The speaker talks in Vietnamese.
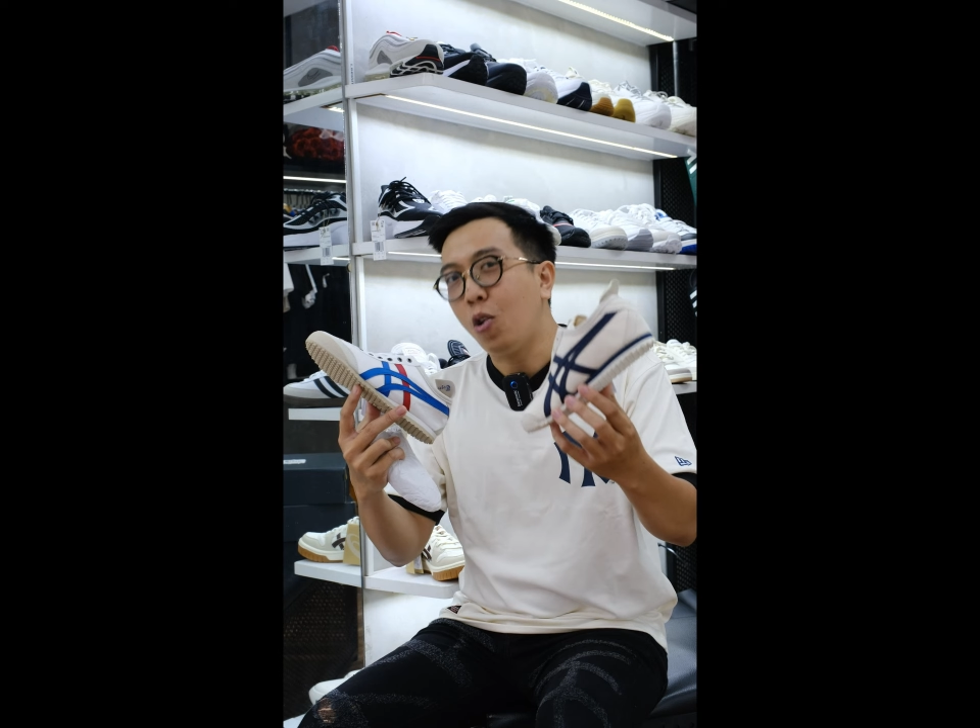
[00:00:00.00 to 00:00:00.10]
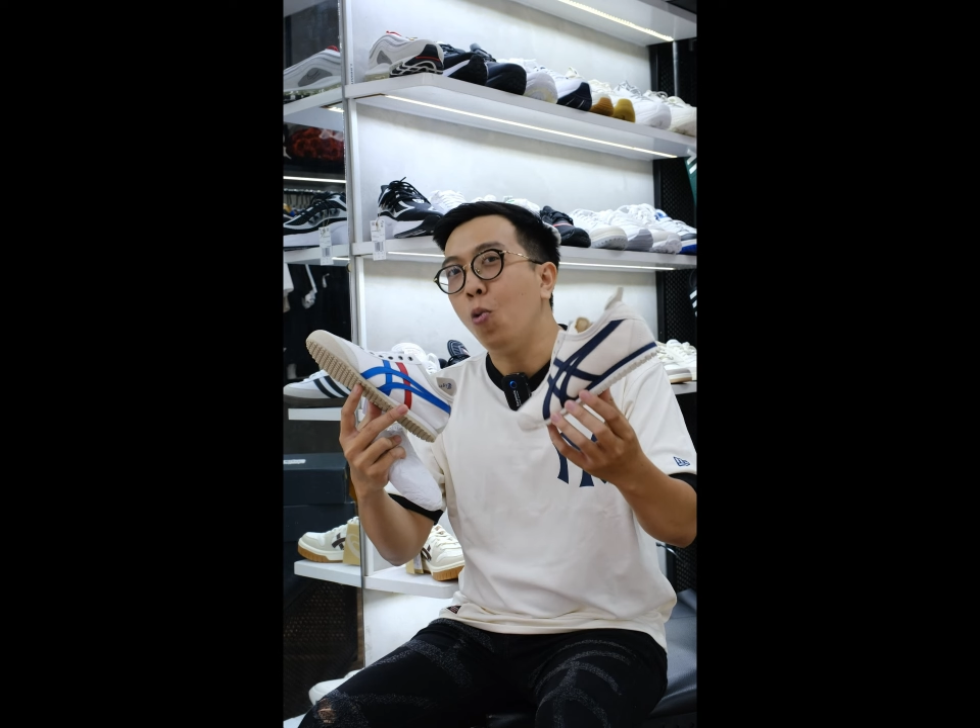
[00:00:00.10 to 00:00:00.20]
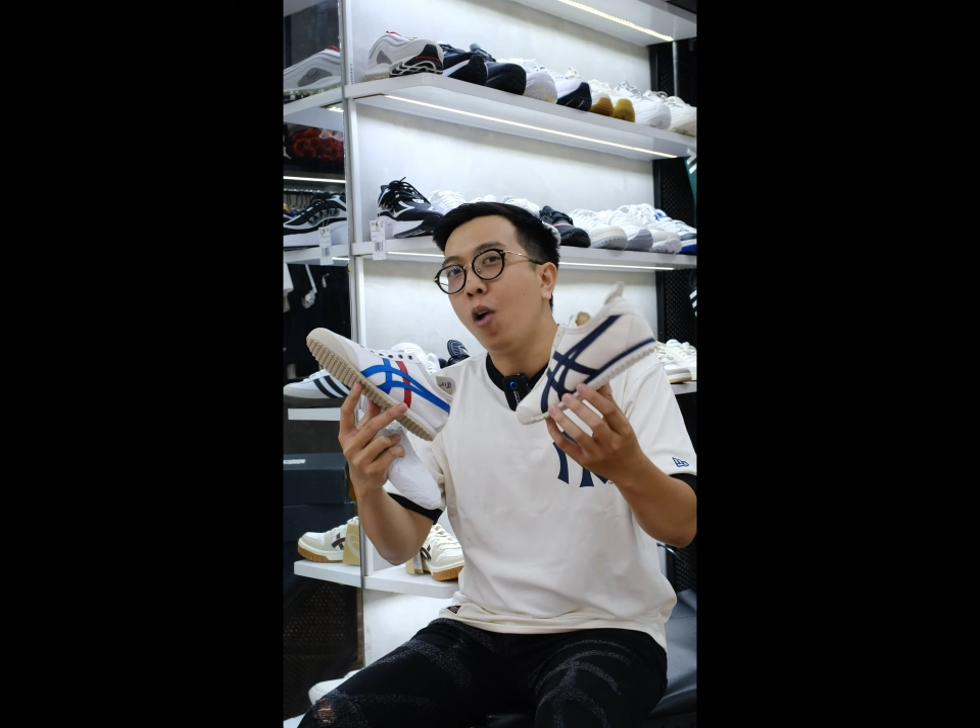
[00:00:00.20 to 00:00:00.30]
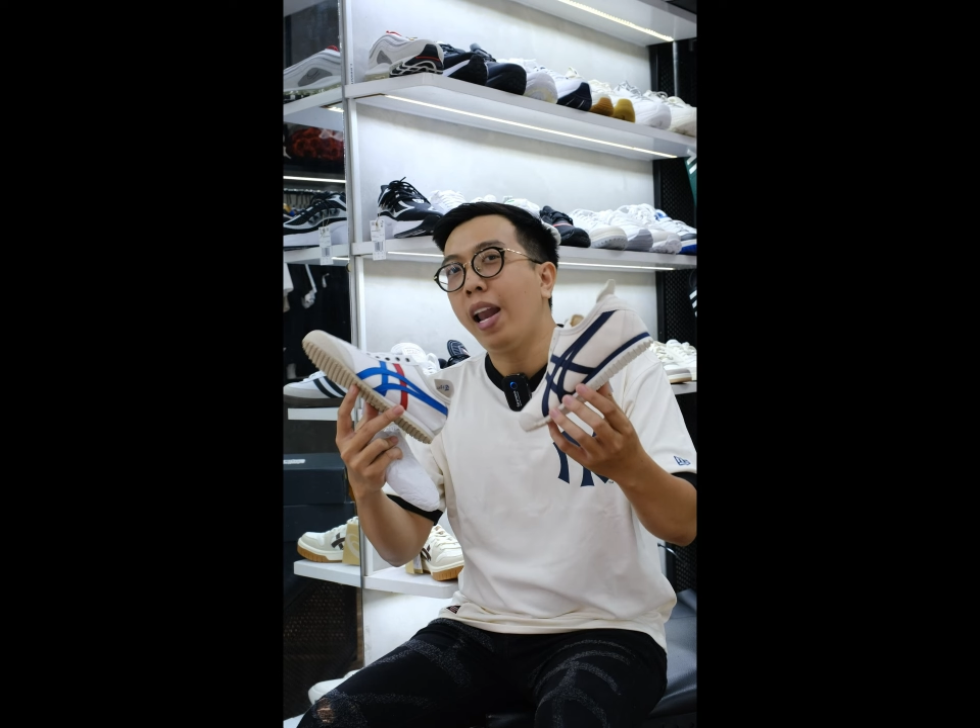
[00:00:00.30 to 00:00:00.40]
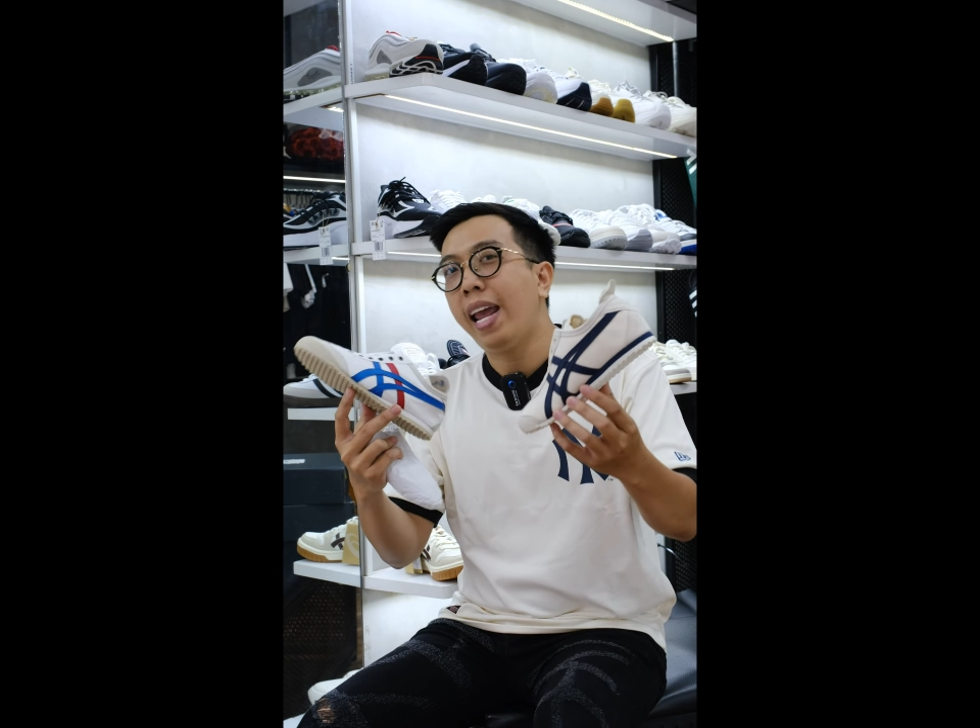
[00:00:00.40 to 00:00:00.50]
củ
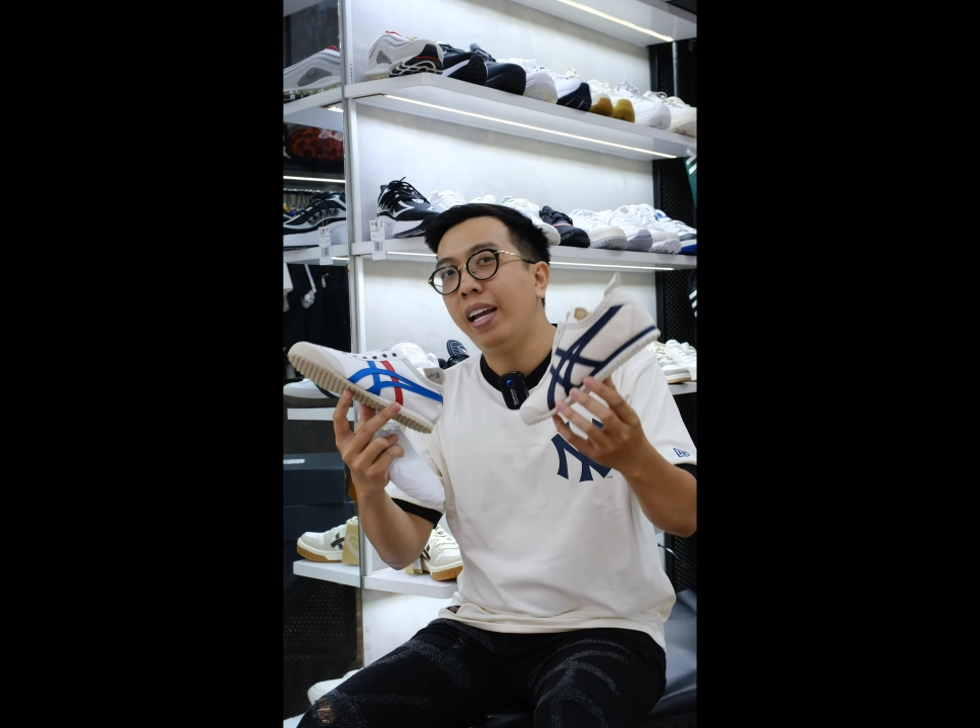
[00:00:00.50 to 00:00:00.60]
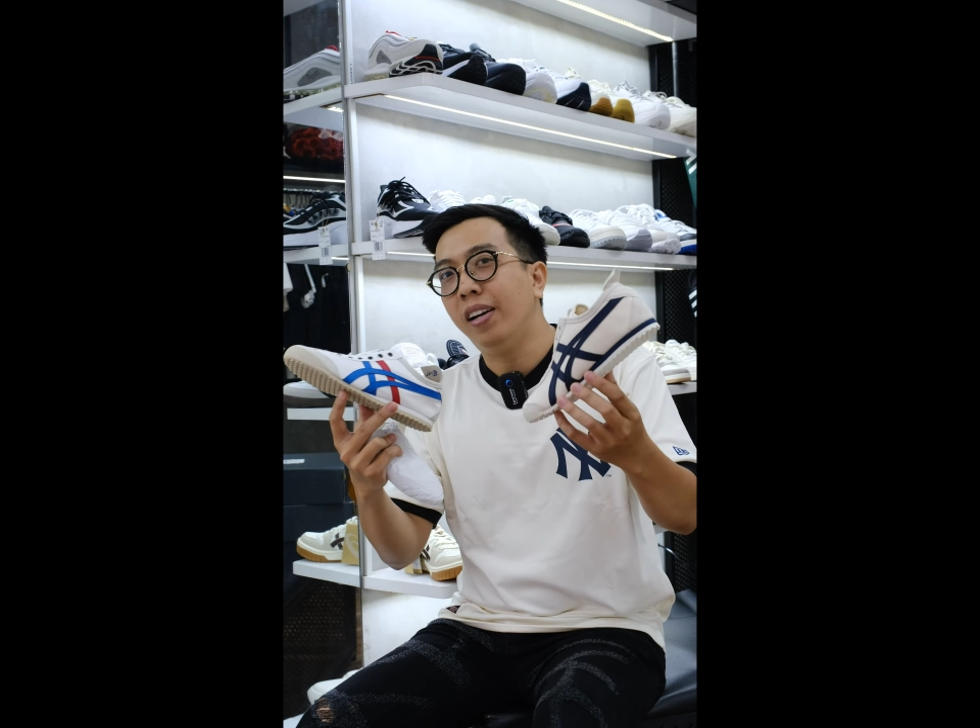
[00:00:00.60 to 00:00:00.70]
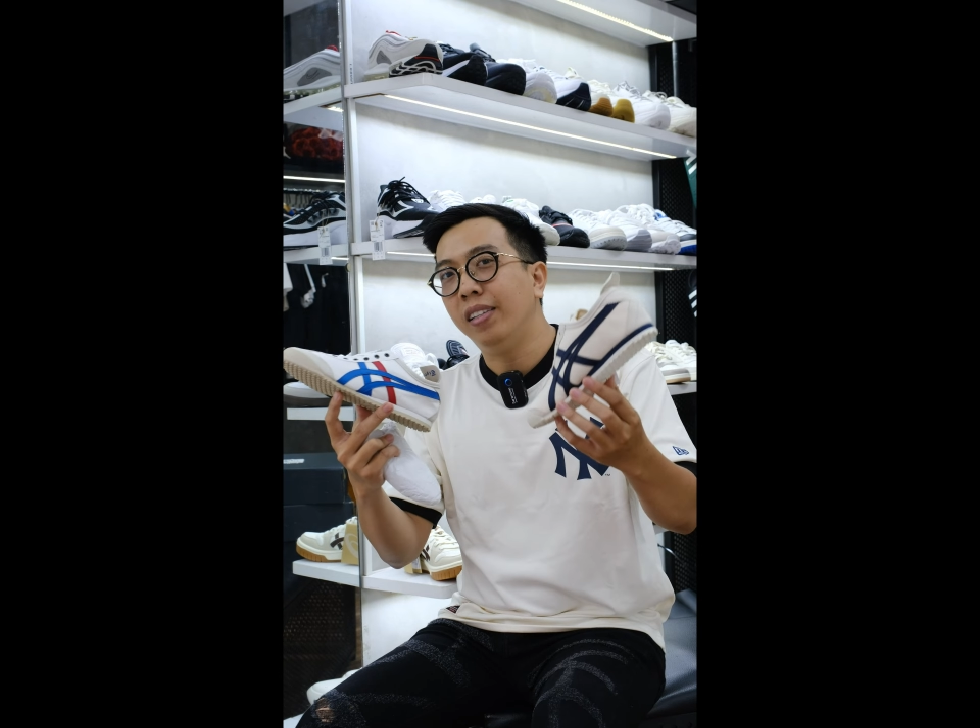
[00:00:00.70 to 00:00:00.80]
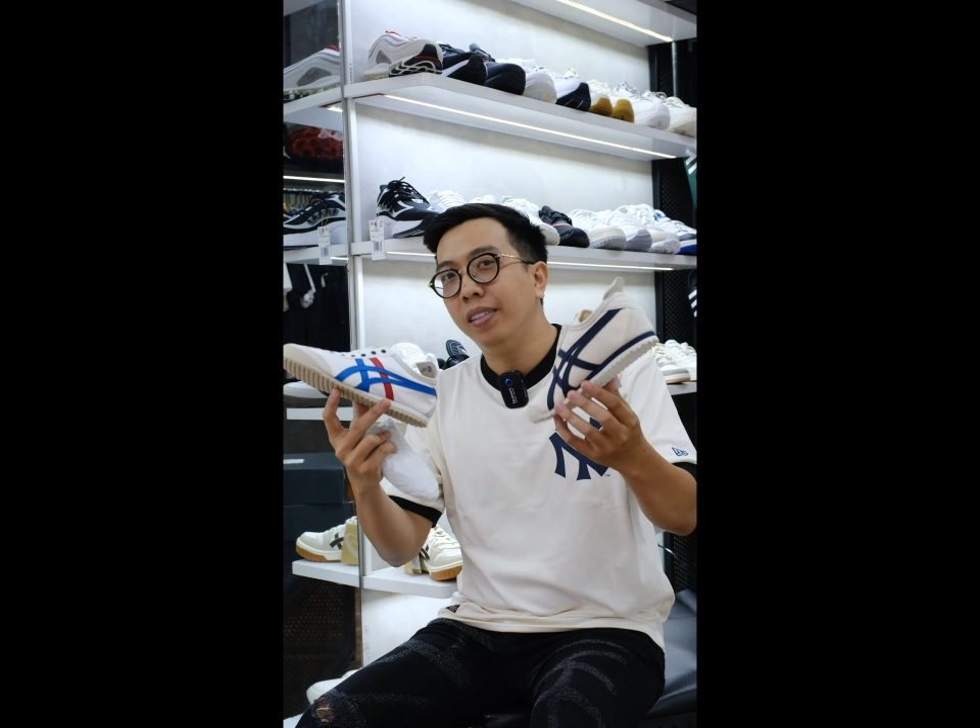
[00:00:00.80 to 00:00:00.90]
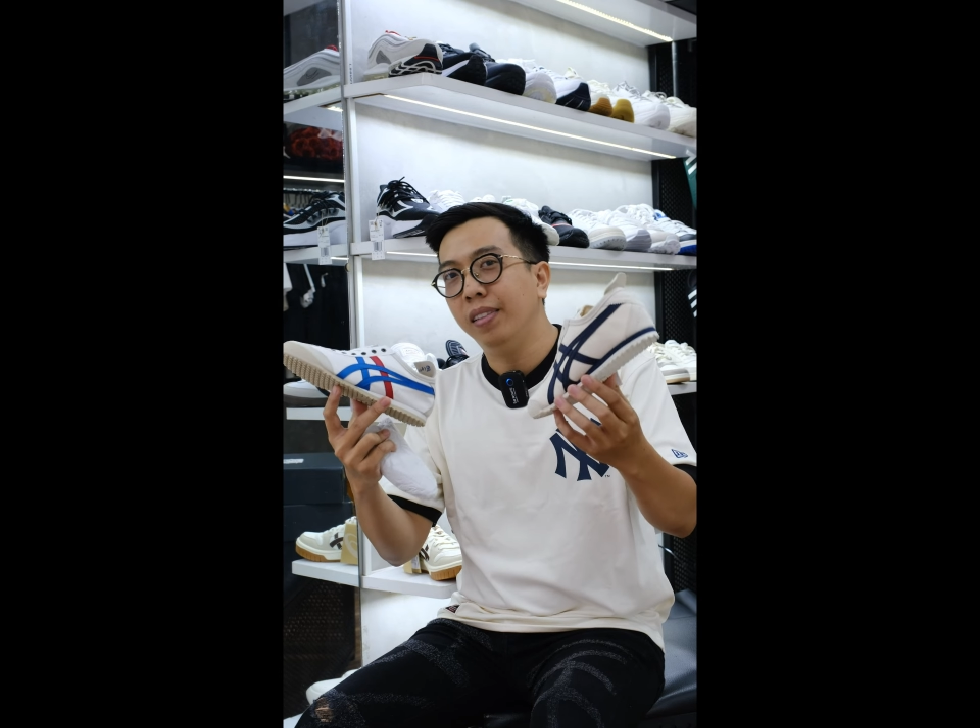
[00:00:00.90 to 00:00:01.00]
khoai lang thôi